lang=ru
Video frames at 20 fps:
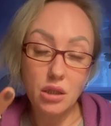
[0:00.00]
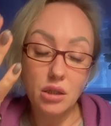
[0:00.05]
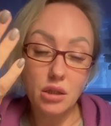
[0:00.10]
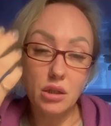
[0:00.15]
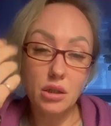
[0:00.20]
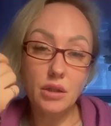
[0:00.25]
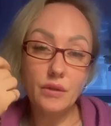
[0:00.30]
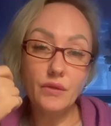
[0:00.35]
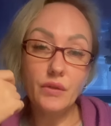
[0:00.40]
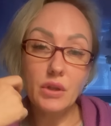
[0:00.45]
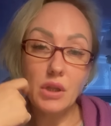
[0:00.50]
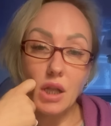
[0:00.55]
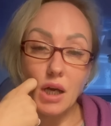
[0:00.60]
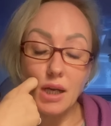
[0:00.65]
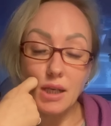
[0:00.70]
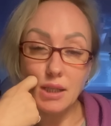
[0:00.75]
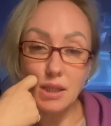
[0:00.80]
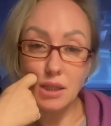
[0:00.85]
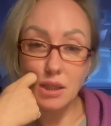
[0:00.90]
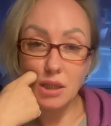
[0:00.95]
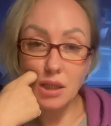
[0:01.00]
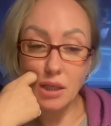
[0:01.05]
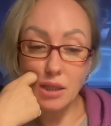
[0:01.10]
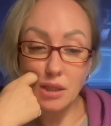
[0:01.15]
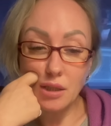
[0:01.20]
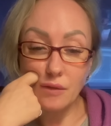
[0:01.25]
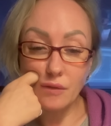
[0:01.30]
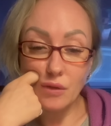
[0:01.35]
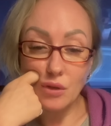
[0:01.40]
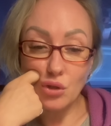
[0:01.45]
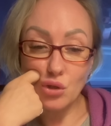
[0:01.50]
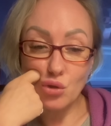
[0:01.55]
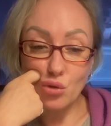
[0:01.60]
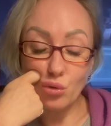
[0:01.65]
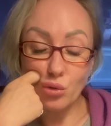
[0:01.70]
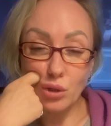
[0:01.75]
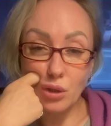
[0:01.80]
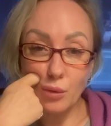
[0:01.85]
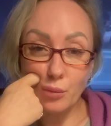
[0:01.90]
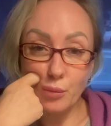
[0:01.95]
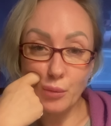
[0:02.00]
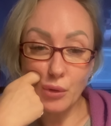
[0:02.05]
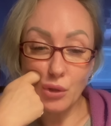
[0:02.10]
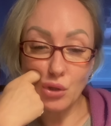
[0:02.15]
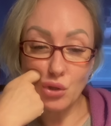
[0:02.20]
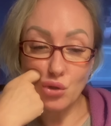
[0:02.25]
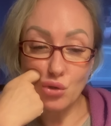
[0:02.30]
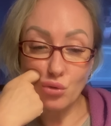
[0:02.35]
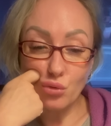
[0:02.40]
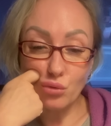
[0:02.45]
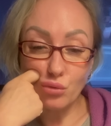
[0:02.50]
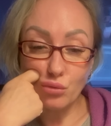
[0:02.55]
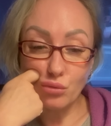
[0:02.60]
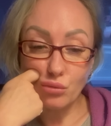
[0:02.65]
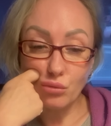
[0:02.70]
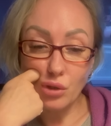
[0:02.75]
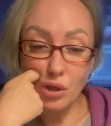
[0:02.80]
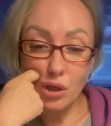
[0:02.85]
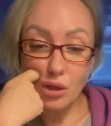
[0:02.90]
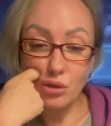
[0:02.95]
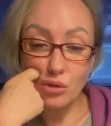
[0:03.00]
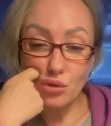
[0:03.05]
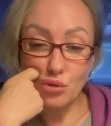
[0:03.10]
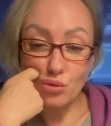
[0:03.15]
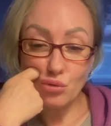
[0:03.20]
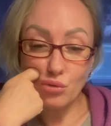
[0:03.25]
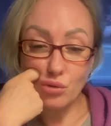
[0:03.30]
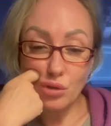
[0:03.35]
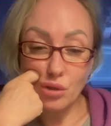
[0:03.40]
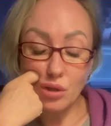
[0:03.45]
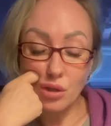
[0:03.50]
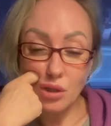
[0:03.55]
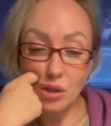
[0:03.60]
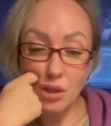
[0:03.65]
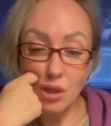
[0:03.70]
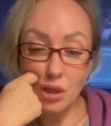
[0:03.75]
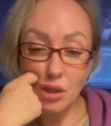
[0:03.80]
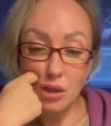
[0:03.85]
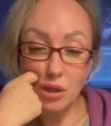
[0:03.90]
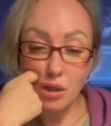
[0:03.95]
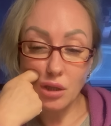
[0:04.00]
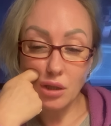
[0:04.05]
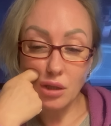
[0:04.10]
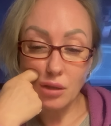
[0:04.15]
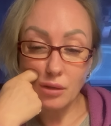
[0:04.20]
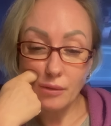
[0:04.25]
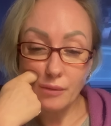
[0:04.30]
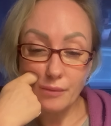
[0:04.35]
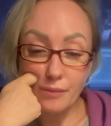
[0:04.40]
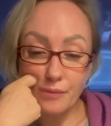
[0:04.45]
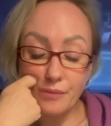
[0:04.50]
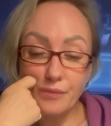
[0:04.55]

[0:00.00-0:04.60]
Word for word: Не вылазит, да, сверчок на печку, как еще сказать-то.